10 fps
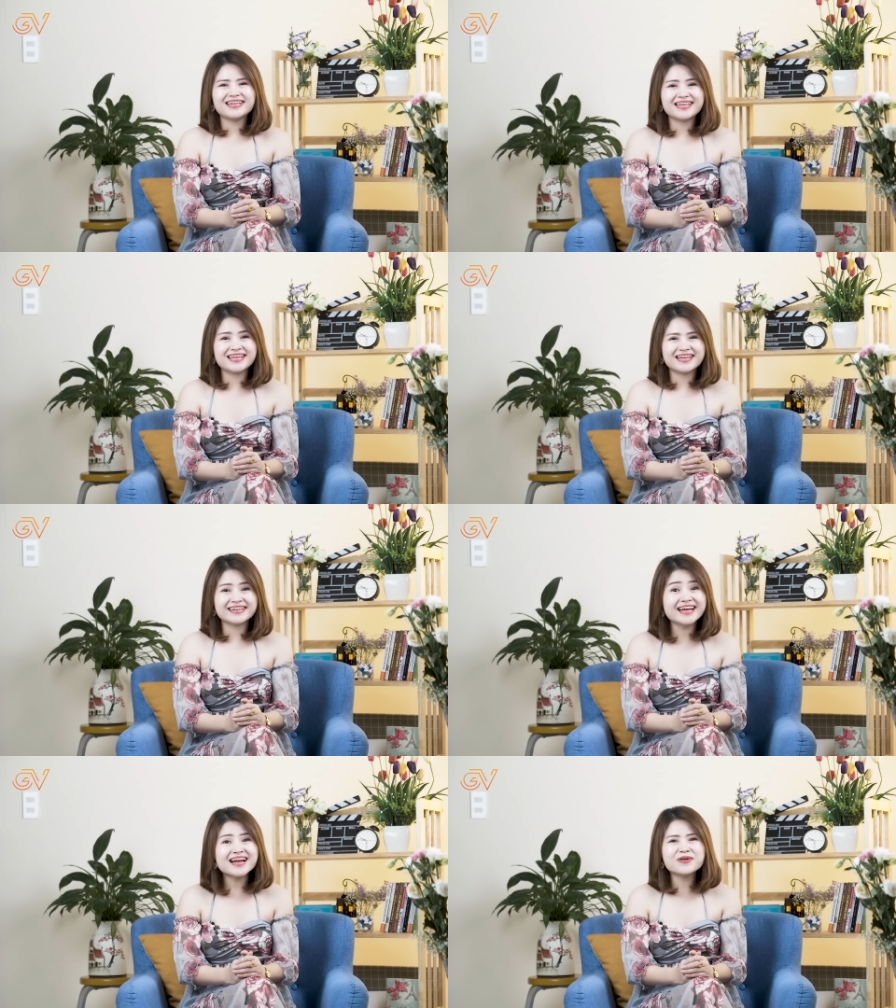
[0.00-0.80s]
thì
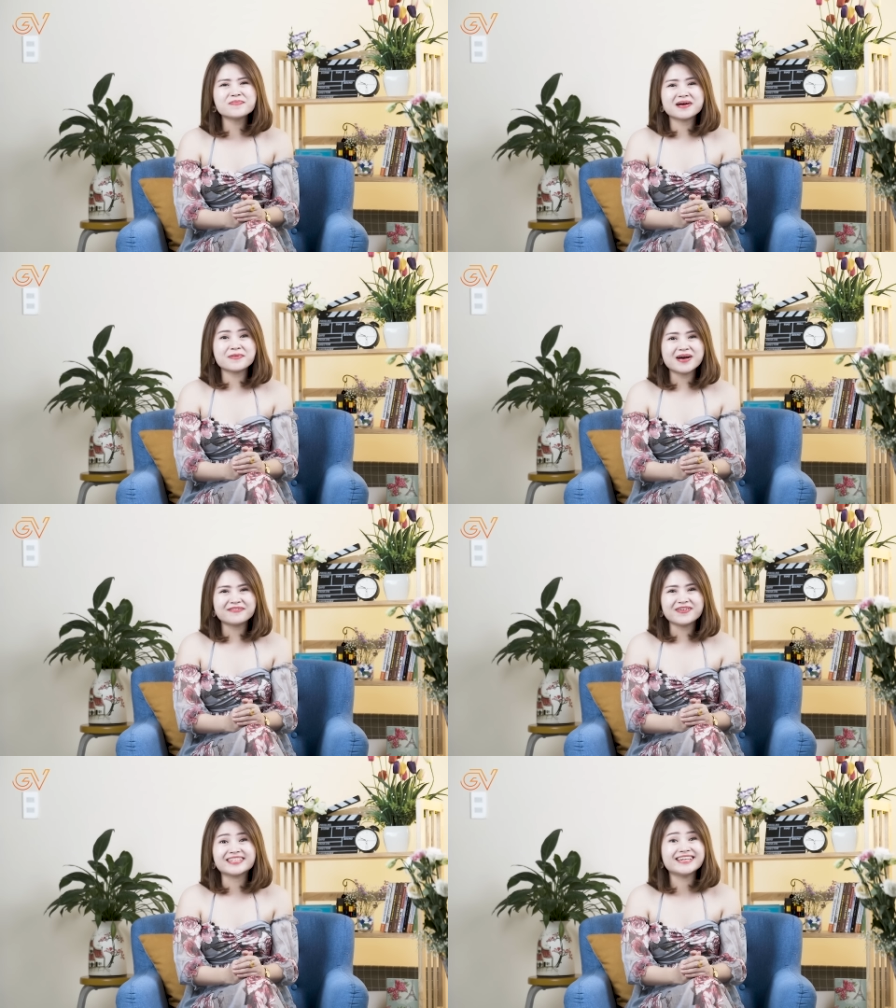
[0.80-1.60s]
đấy là lúc mà các bạn
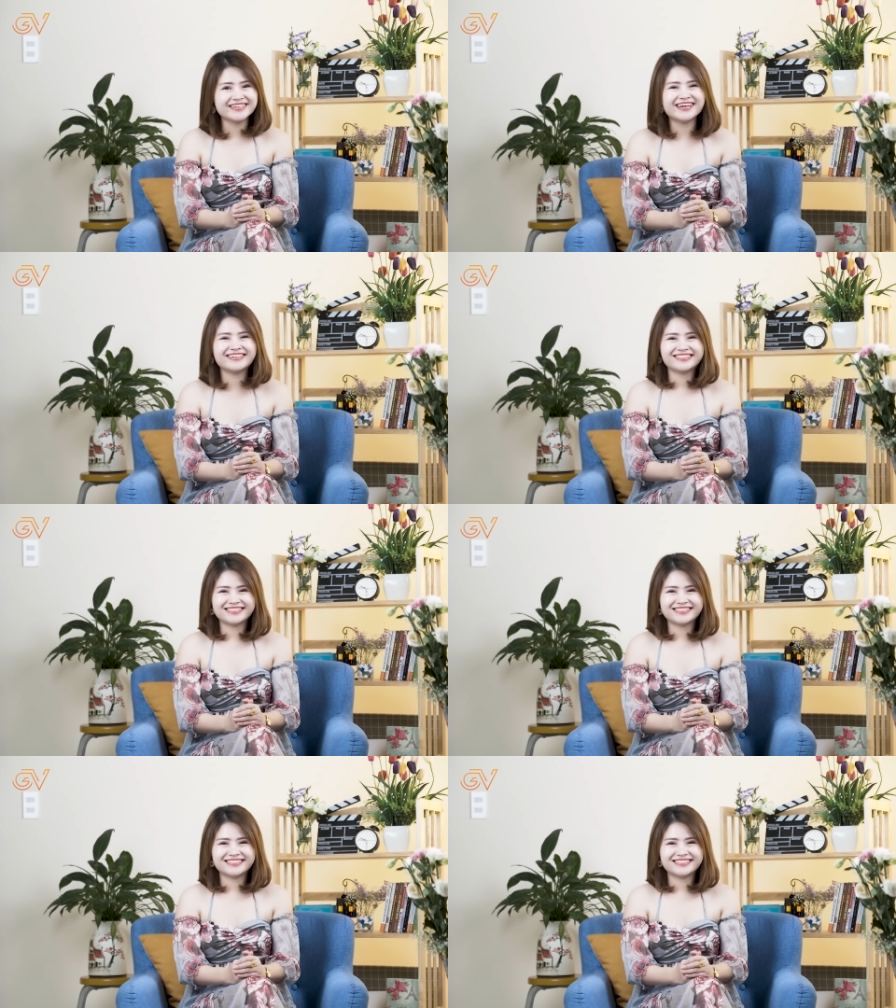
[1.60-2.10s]
phải tận hưởng